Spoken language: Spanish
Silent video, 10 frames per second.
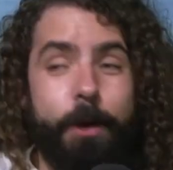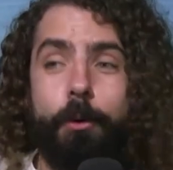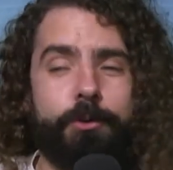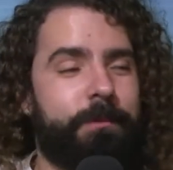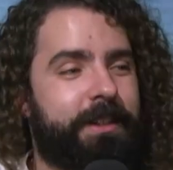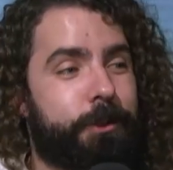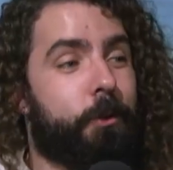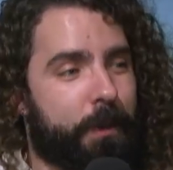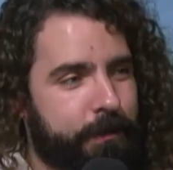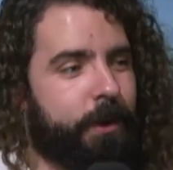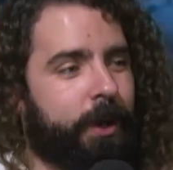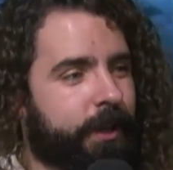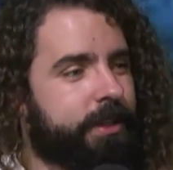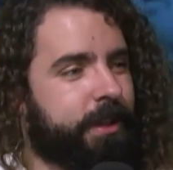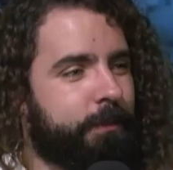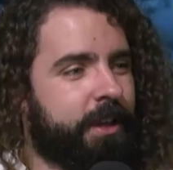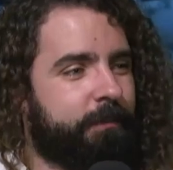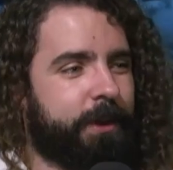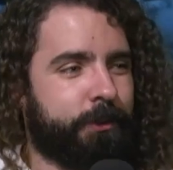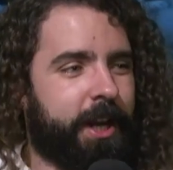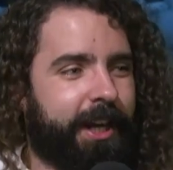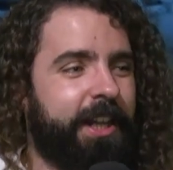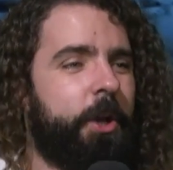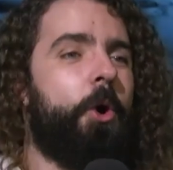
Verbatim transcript: que curiosamente es lo primero que dice mi personaje.